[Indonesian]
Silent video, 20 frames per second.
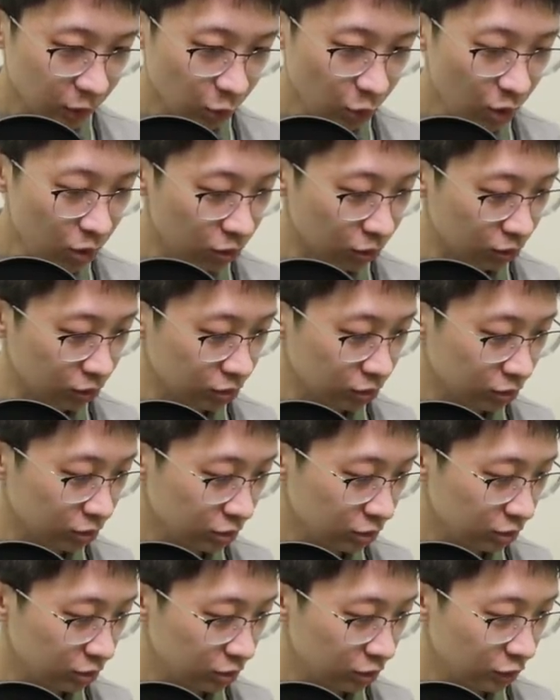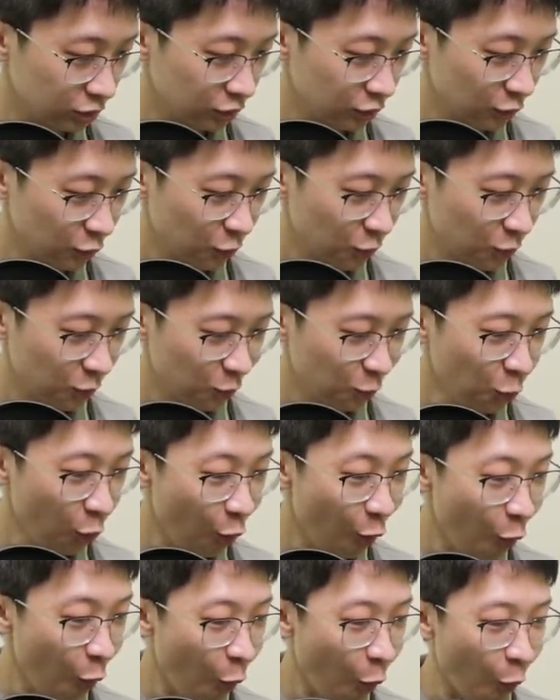Wow.
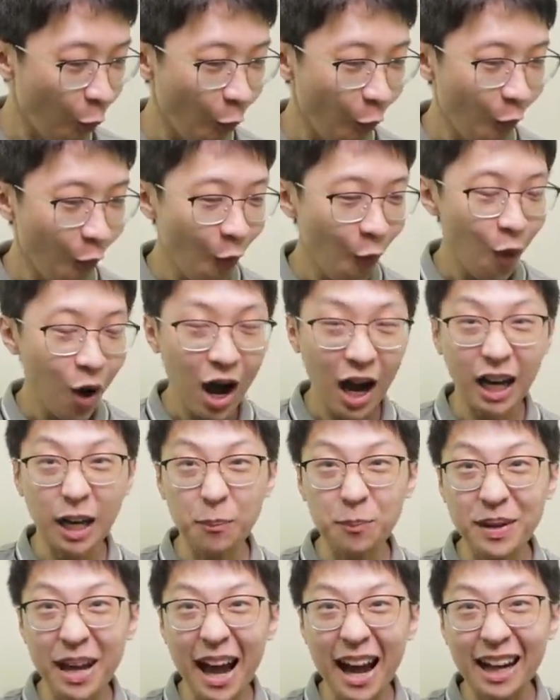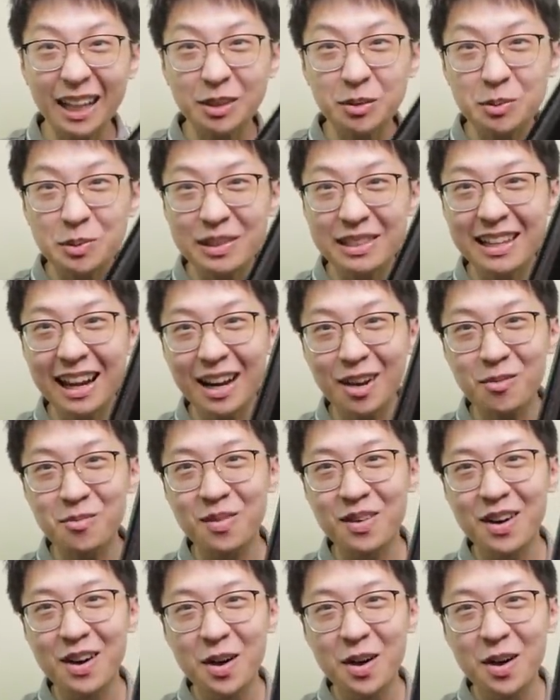Wow. Ada piala teman-teman dalam.